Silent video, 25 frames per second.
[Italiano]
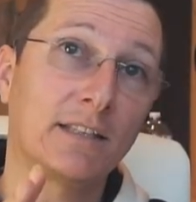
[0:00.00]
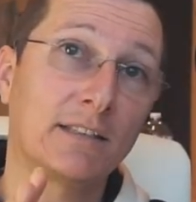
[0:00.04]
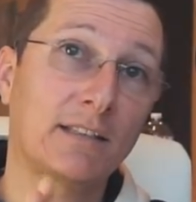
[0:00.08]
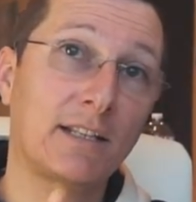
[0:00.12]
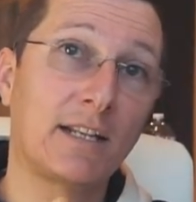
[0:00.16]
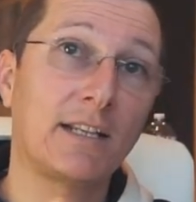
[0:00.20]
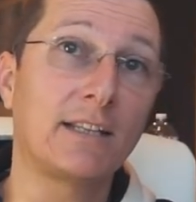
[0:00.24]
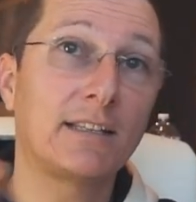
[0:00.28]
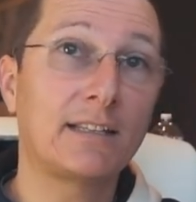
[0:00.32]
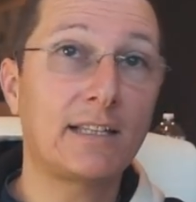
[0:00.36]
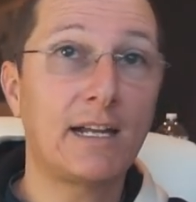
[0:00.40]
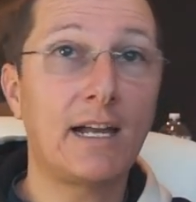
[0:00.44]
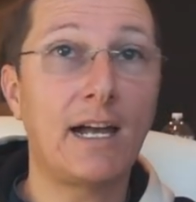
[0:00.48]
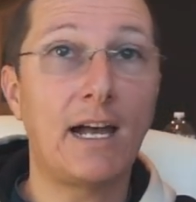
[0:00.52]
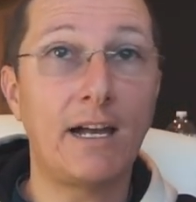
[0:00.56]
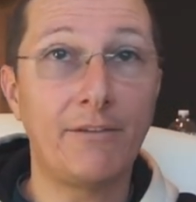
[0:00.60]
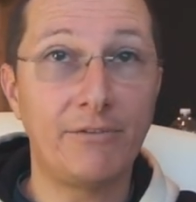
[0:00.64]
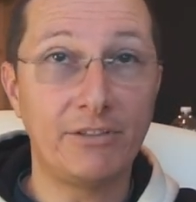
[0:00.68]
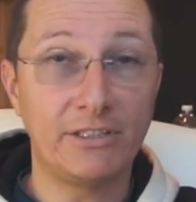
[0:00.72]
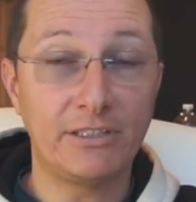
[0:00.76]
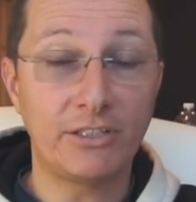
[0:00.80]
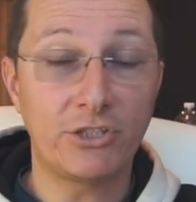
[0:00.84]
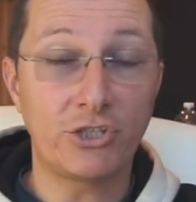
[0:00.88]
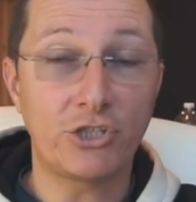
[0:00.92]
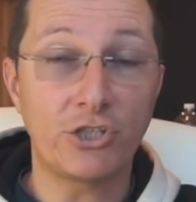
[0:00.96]
30 a
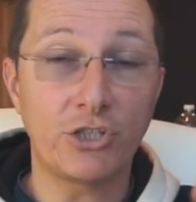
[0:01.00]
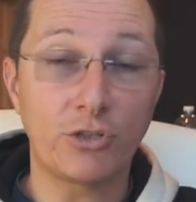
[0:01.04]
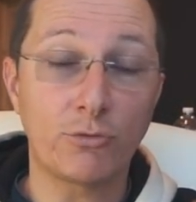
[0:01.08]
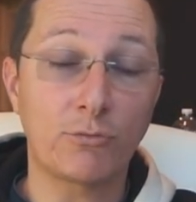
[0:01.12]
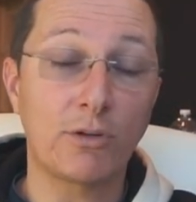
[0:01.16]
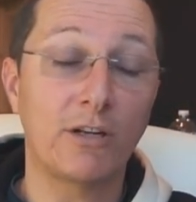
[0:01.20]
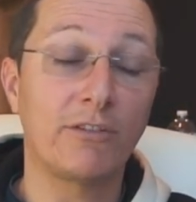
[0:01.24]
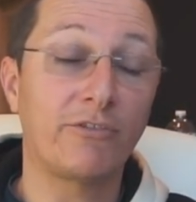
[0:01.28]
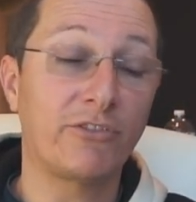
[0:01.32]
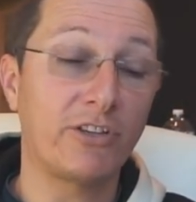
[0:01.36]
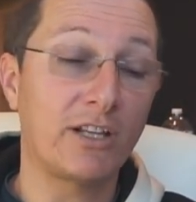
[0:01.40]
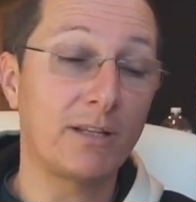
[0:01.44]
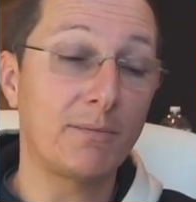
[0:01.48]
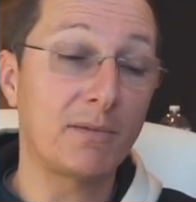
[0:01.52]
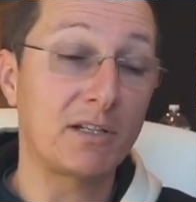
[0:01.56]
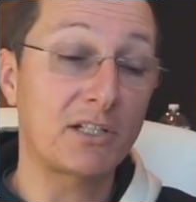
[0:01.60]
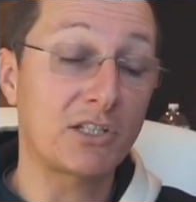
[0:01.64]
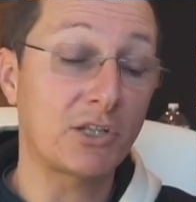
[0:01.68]
25 frame al